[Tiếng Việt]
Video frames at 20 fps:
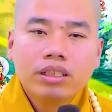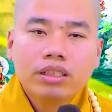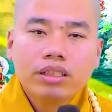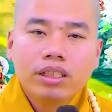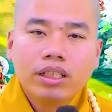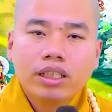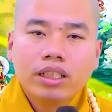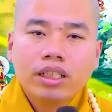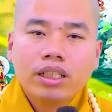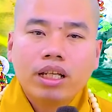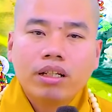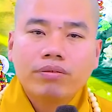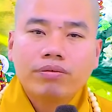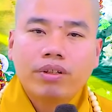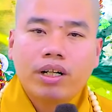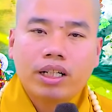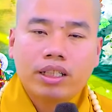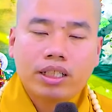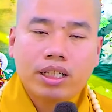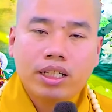những cái thành
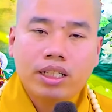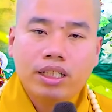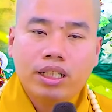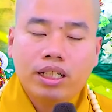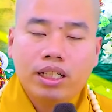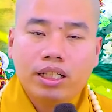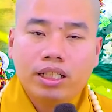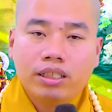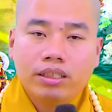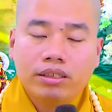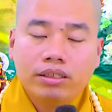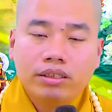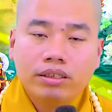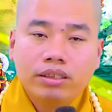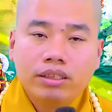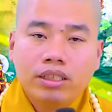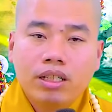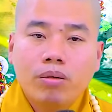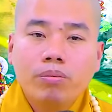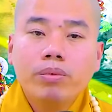phần này là
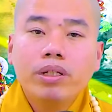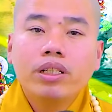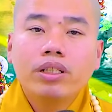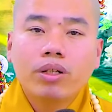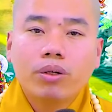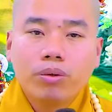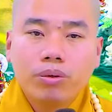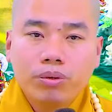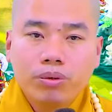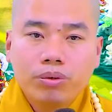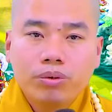không biết tu